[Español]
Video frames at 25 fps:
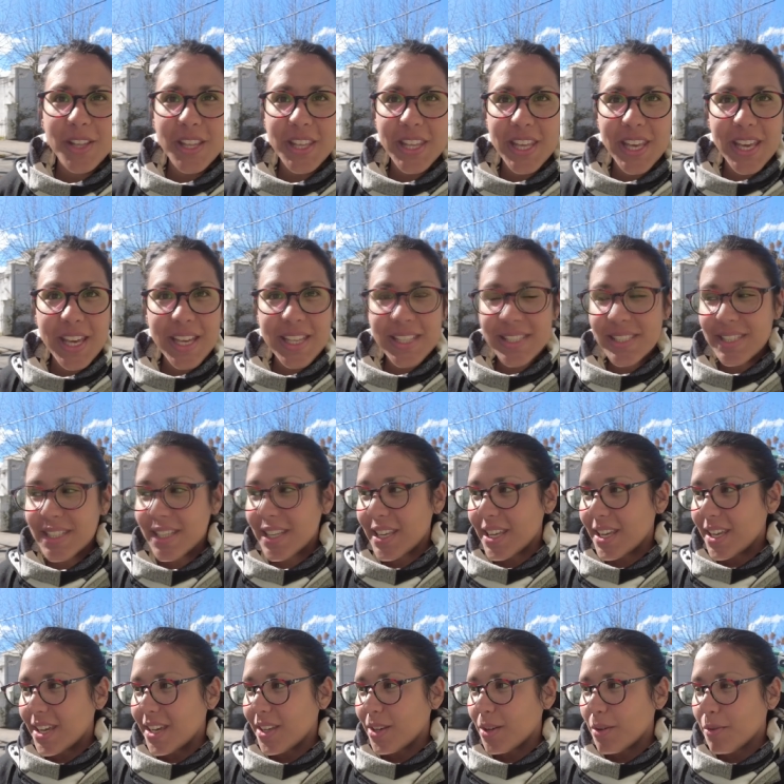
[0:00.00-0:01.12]
de 10,
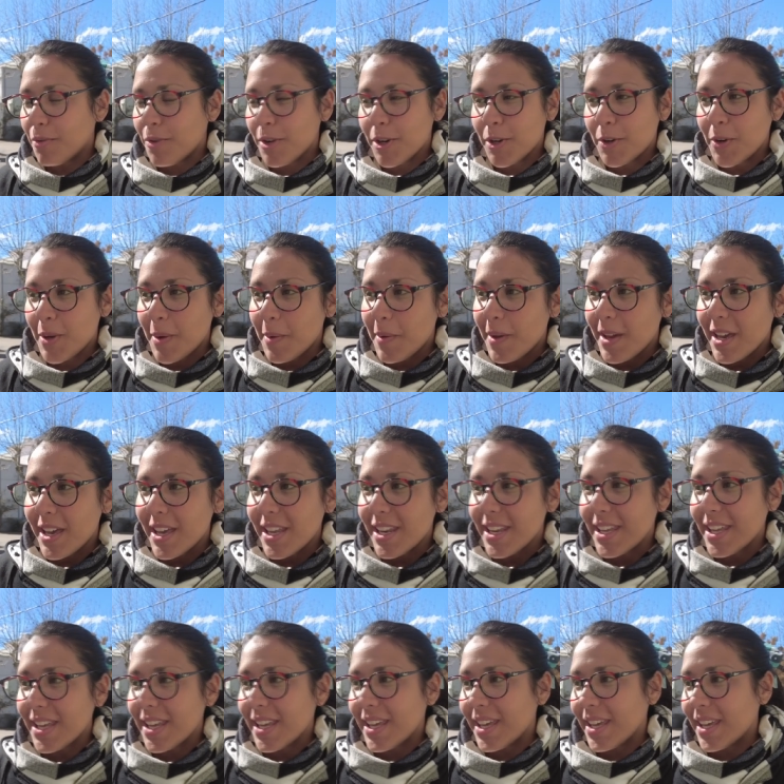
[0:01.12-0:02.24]
eh, que nos fueron a ver.
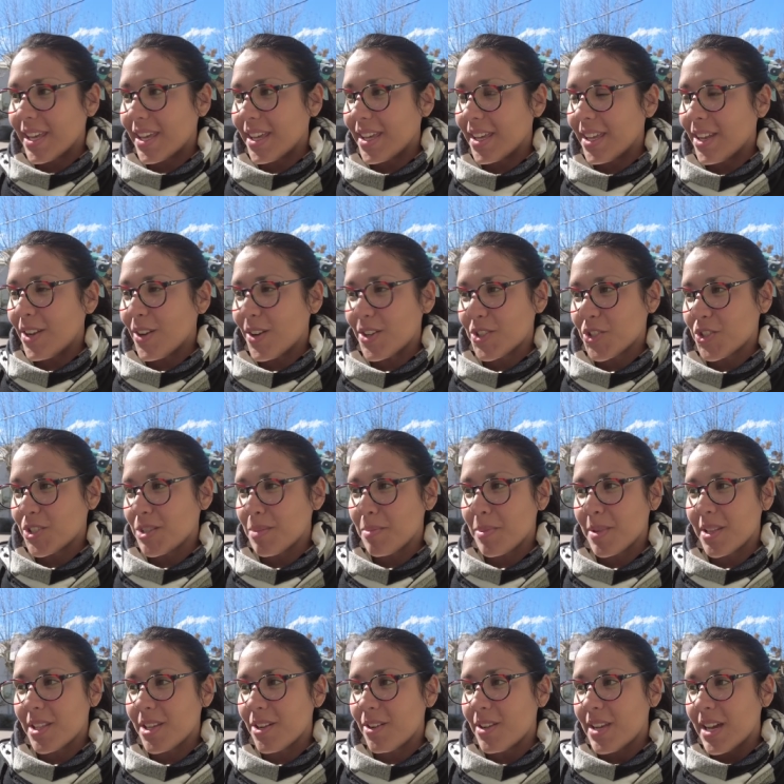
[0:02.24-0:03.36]
Eh, es lo que yo
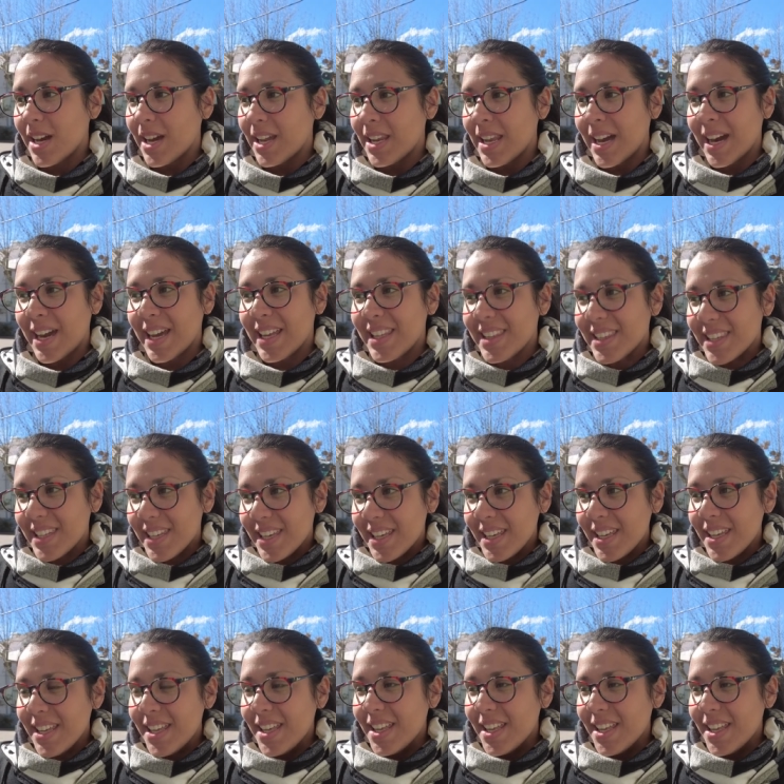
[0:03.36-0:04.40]
siempre digo, la, gente